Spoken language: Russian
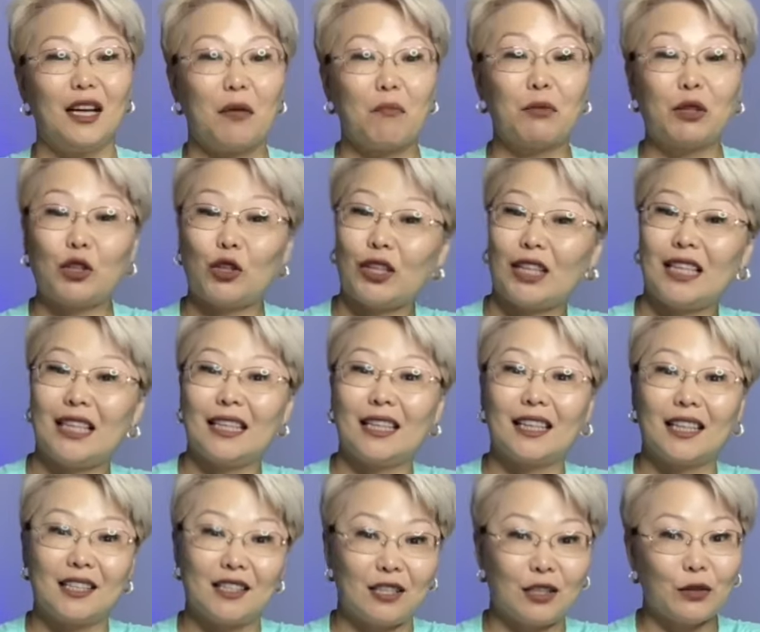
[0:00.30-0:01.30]
Многие
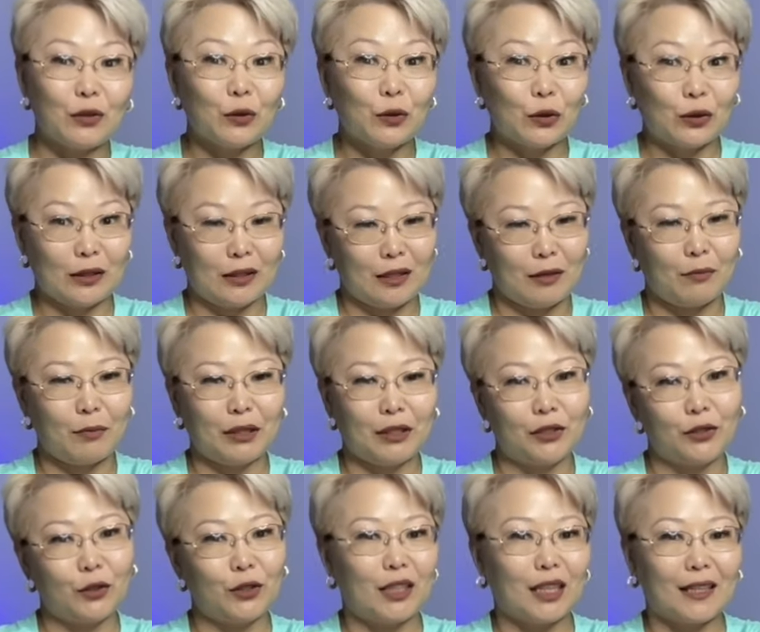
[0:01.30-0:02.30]
критикуют
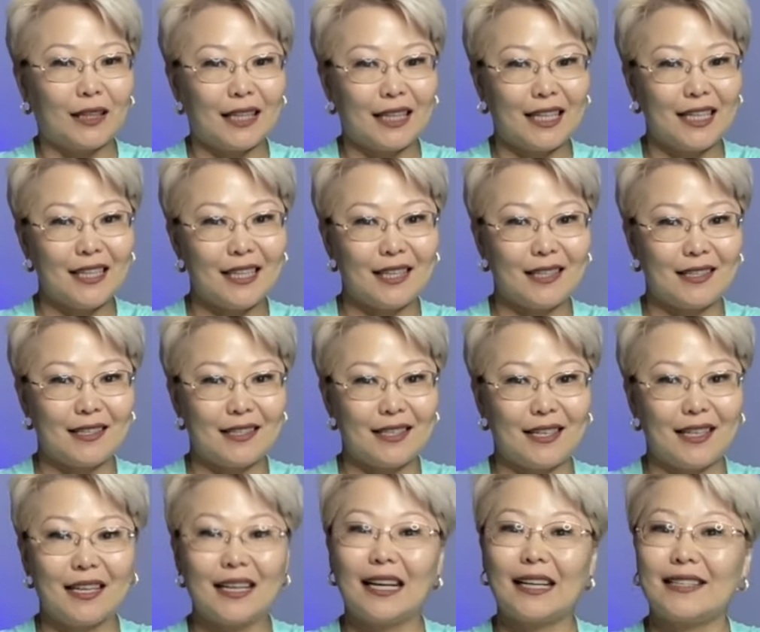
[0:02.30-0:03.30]
подсчет
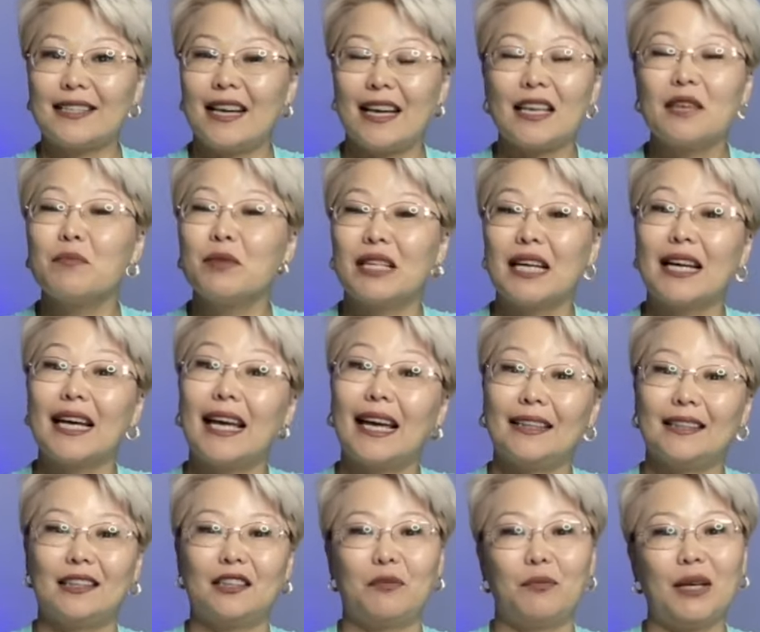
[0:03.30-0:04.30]
калорийности, хотя именно
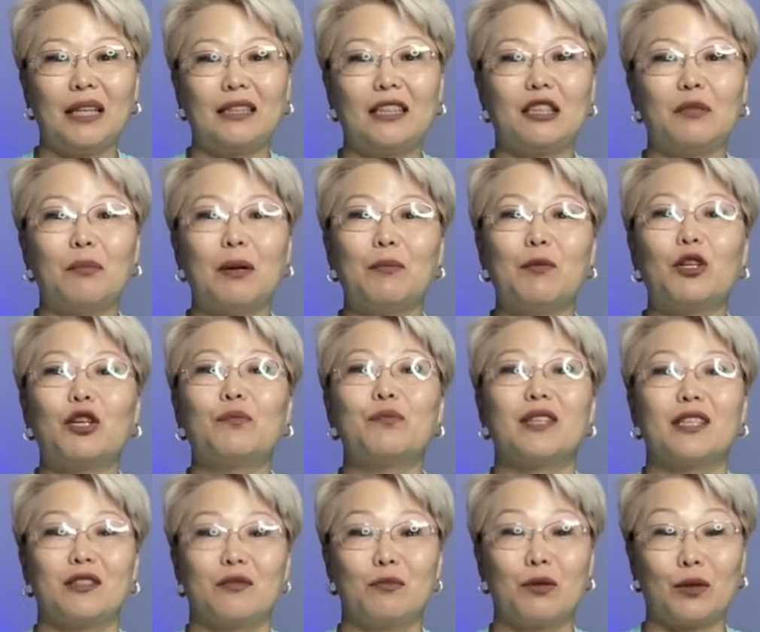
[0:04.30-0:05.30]
этот метод помог
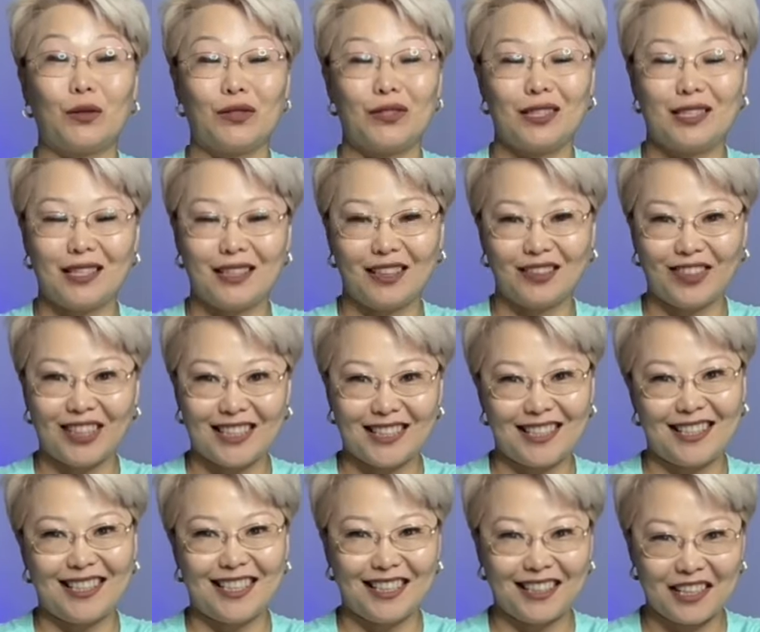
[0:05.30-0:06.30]
мне сбросить
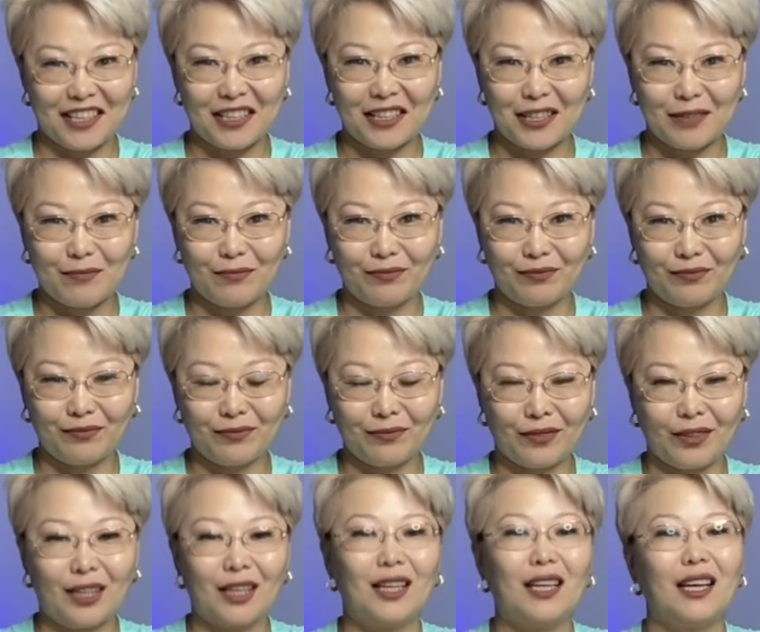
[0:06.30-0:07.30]
20 килограмм.
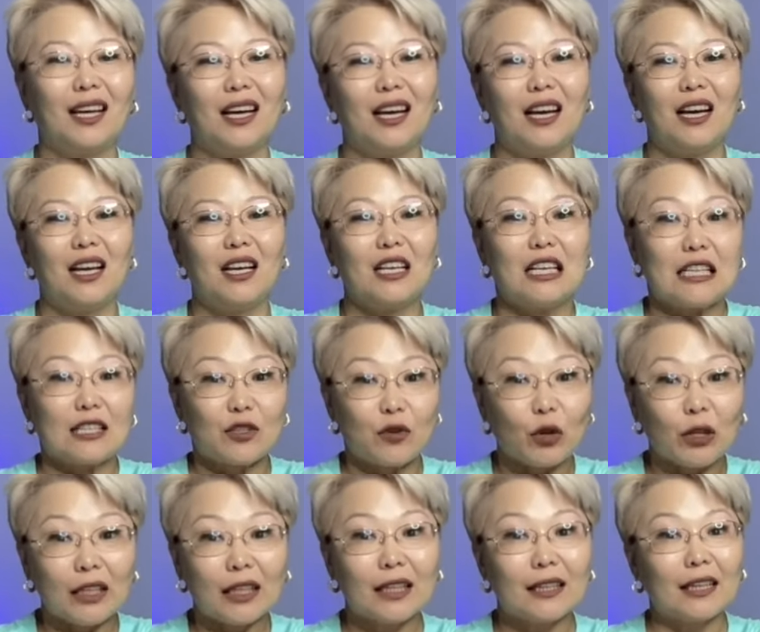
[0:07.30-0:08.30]

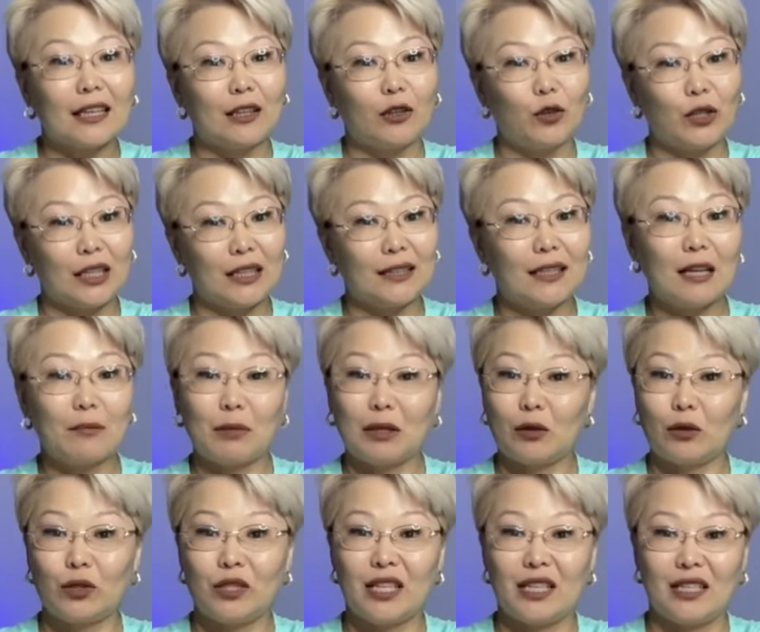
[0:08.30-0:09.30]
Сколько калорий для
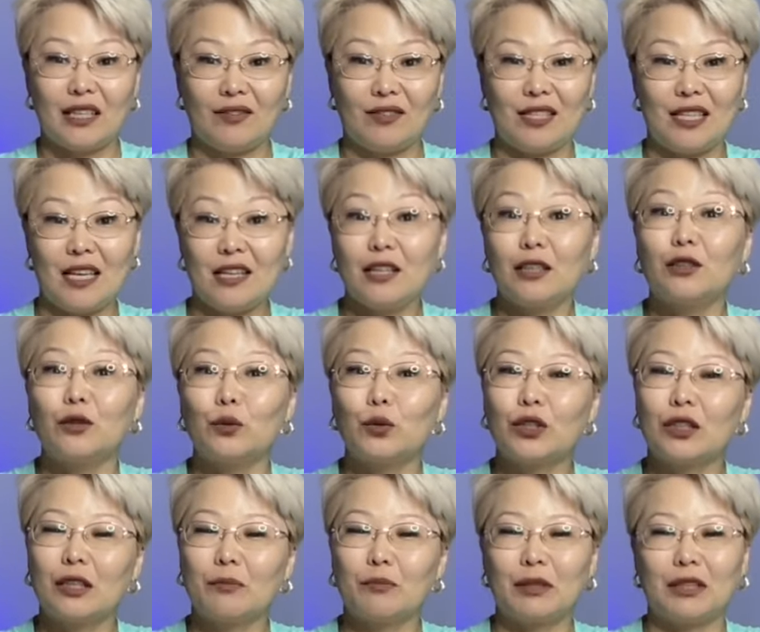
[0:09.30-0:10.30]
похудения в день
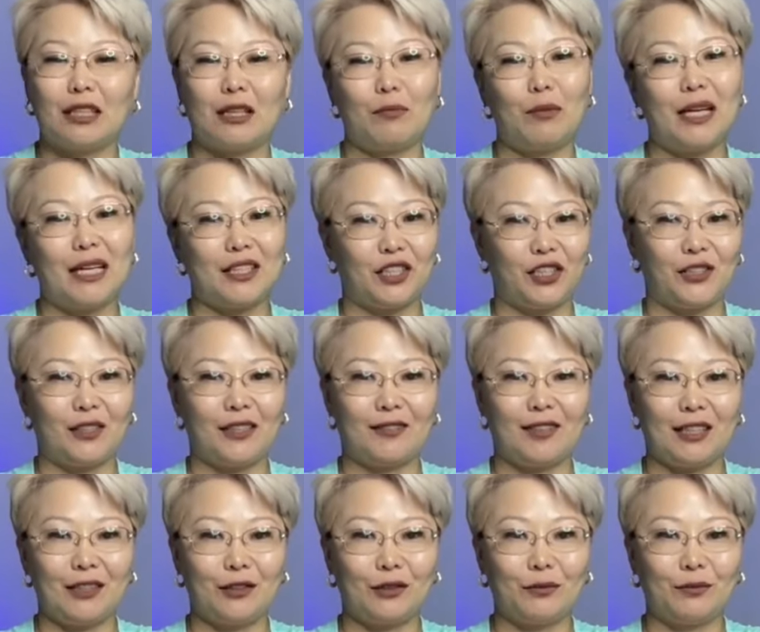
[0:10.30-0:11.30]
нужно потреблять
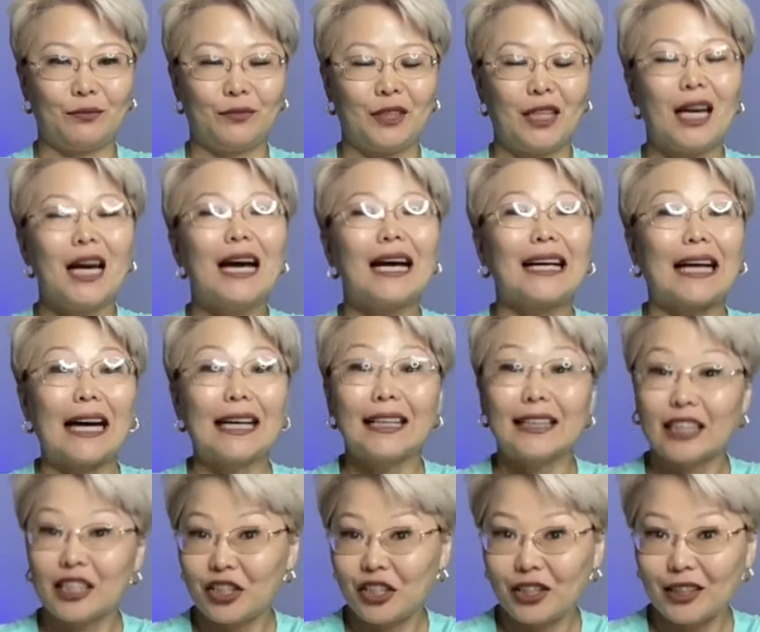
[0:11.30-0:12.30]
человеку? Как
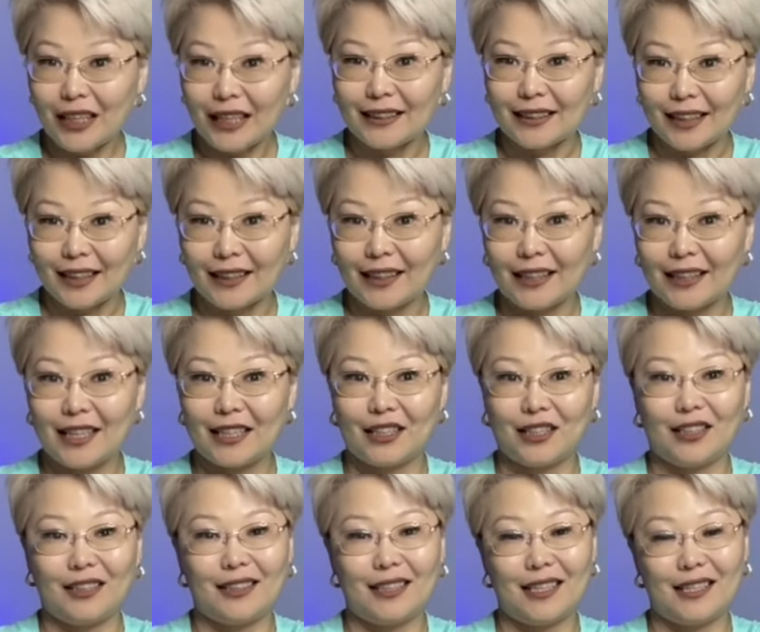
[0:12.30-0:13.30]
рассчитать калораж
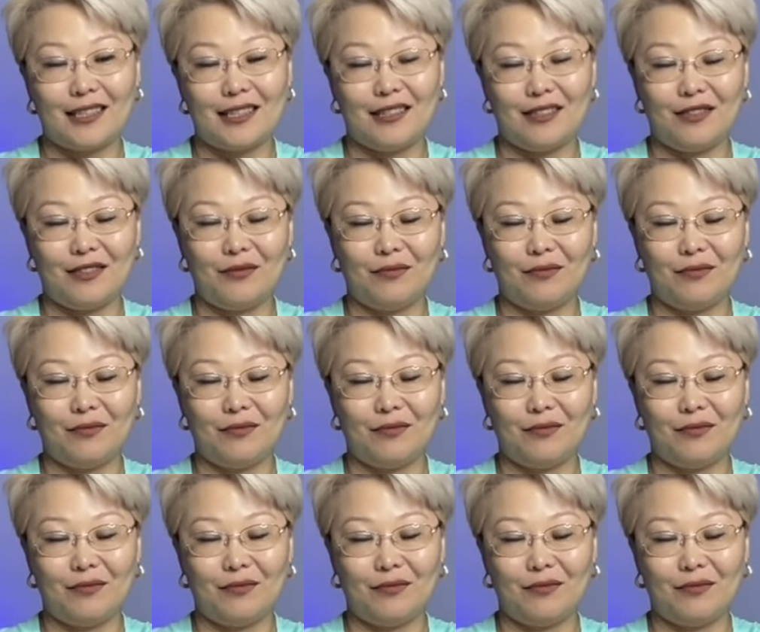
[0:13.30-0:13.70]
на день?